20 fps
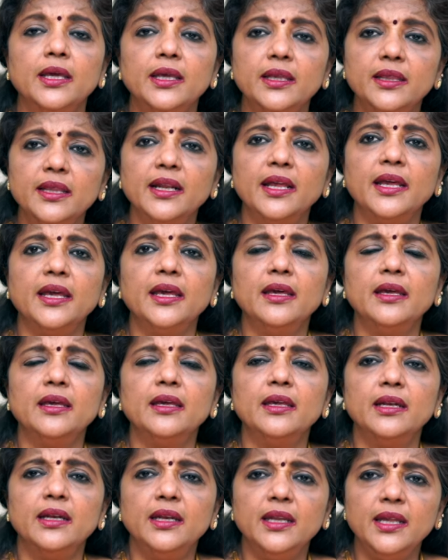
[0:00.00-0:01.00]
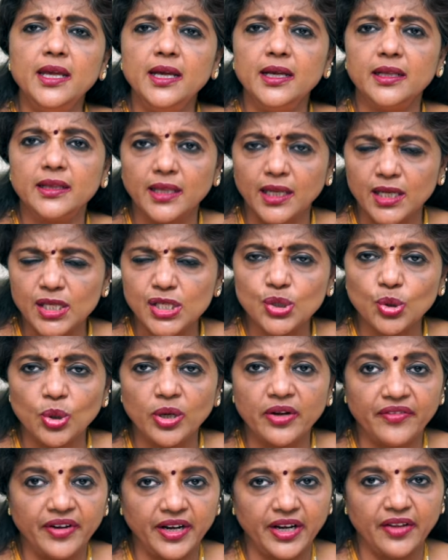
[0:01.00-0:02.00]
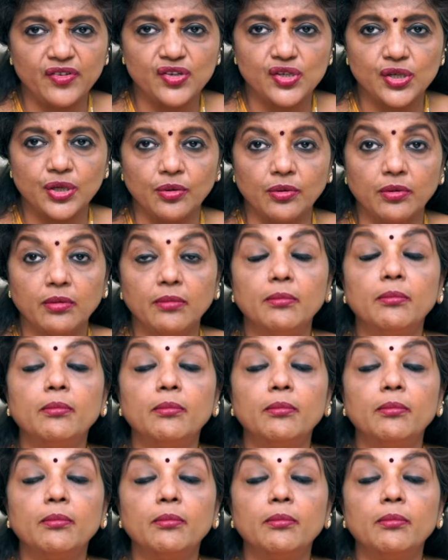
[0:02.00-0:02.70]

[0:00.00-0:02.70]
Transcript: இதனை நீங்க தெரிஞ்சுக்கொள்ள வேண்டிய விஷயம்